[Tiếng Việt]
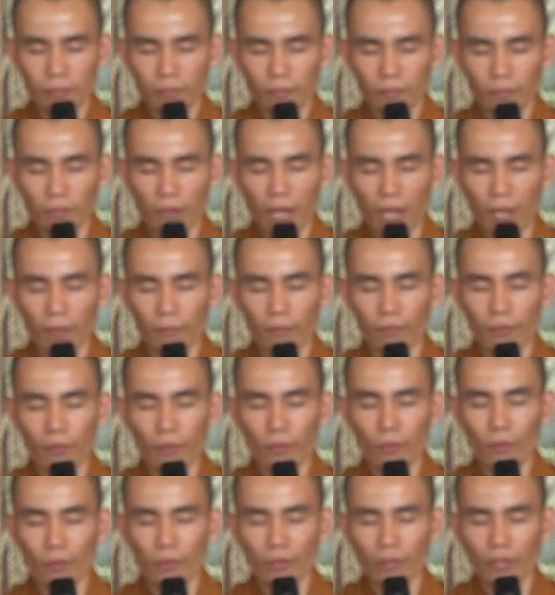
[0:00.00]
phàm
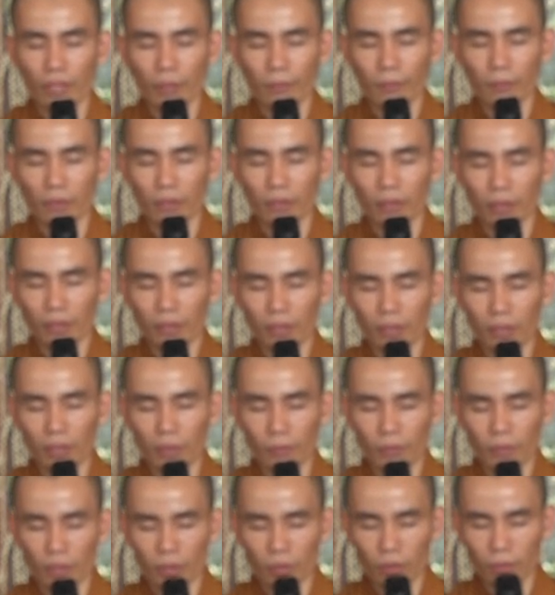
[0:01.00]
phu nghiệp lực
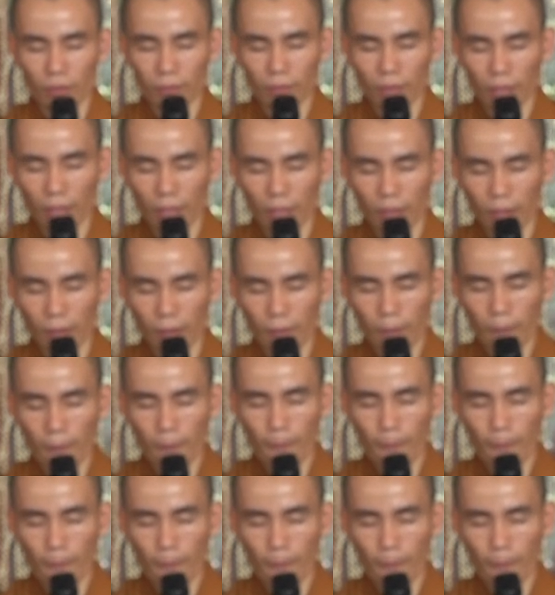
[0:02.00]
giống như chúng ta.